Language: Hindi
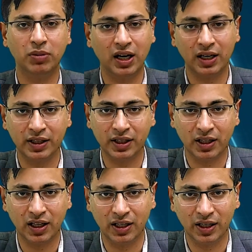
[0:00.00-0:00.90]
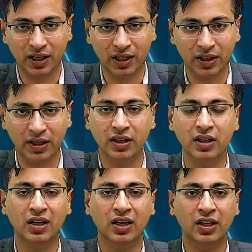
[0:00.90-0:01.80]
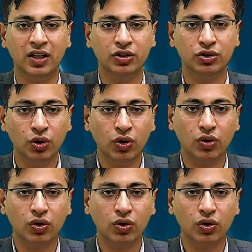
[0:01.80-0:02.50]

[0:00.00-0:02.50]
बाहर निकालने के लिए जो